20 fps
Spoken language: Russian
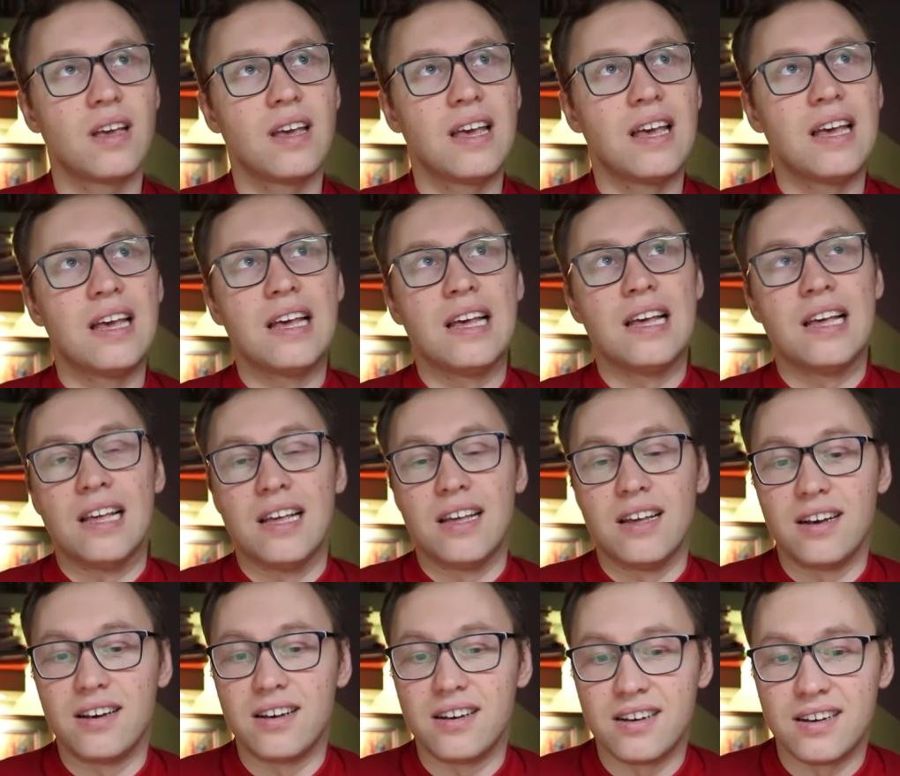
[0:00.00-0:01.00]
Следующий вопрос.
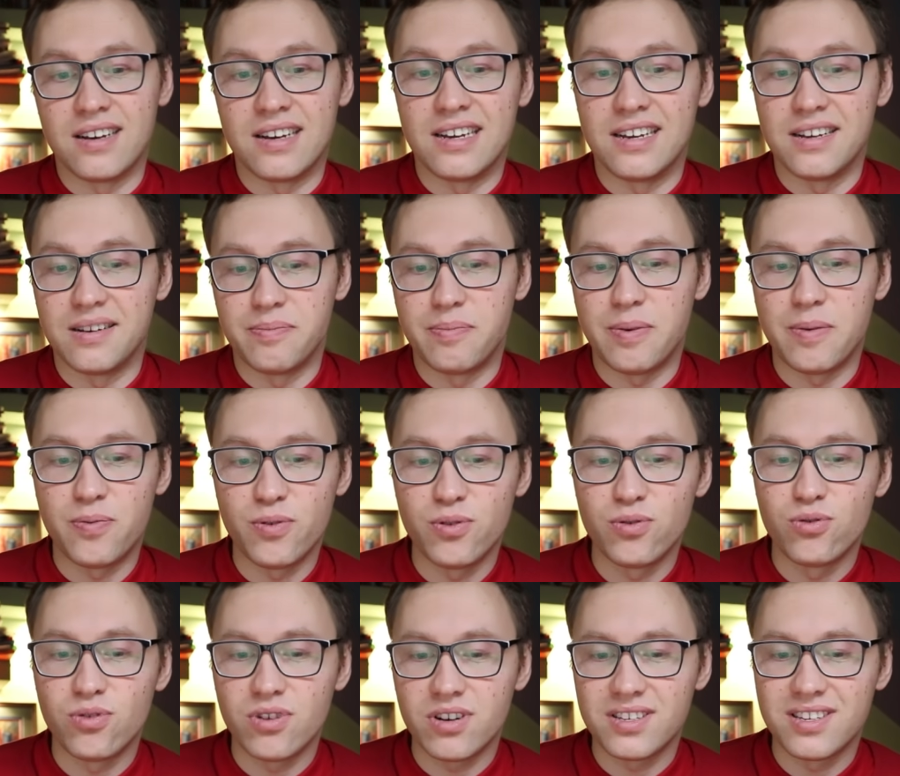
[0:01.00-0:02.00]
А, по
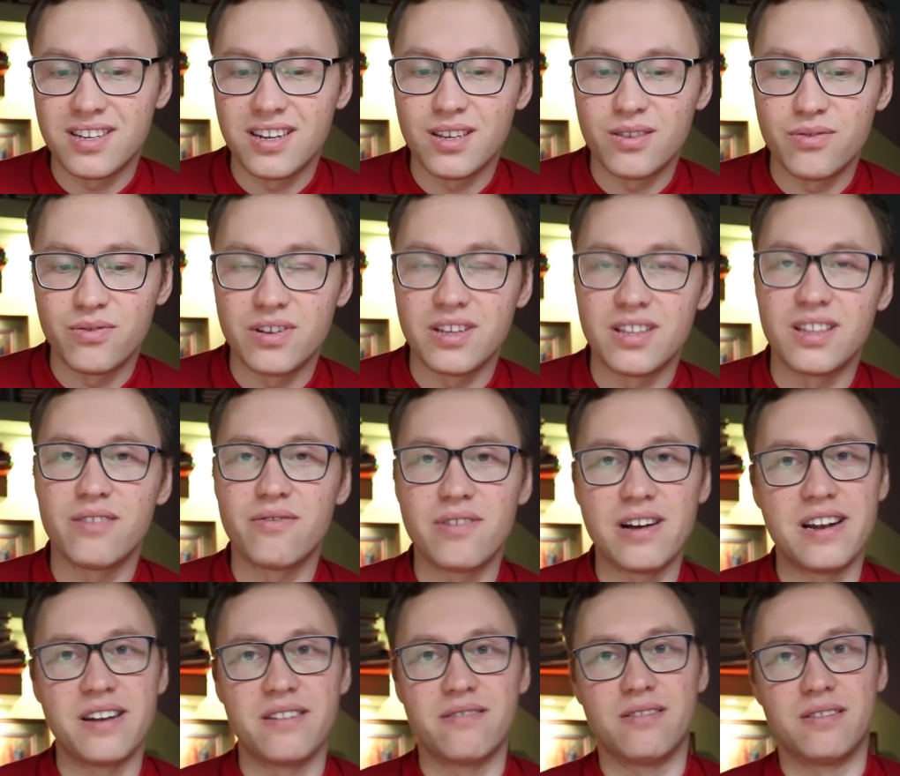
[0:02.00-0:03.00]
поводу расследования
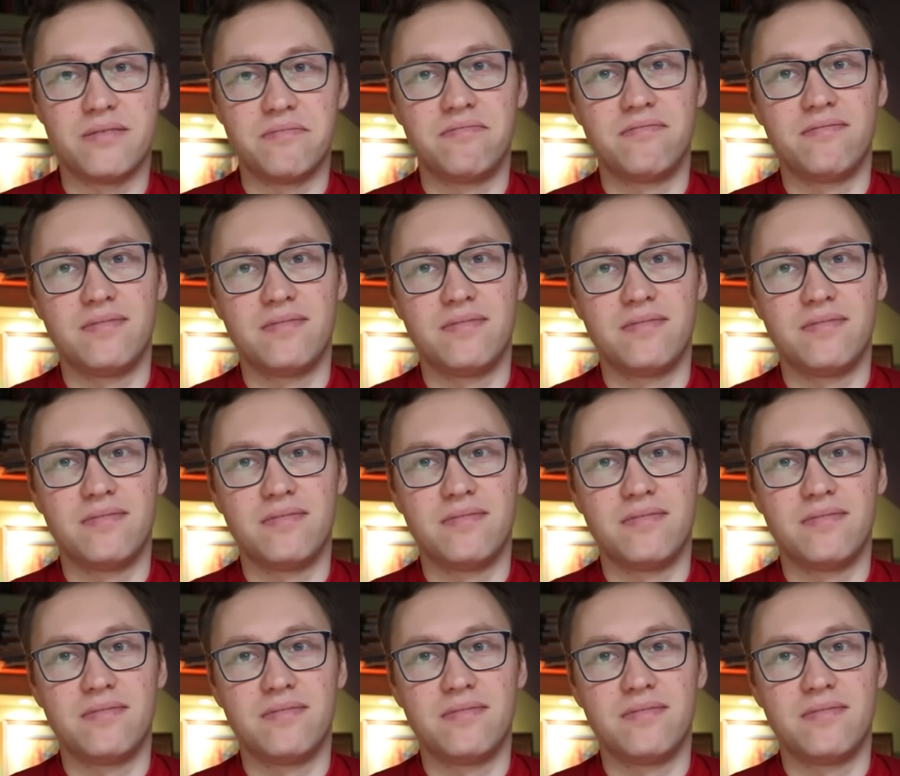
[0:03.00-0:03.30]
Навального.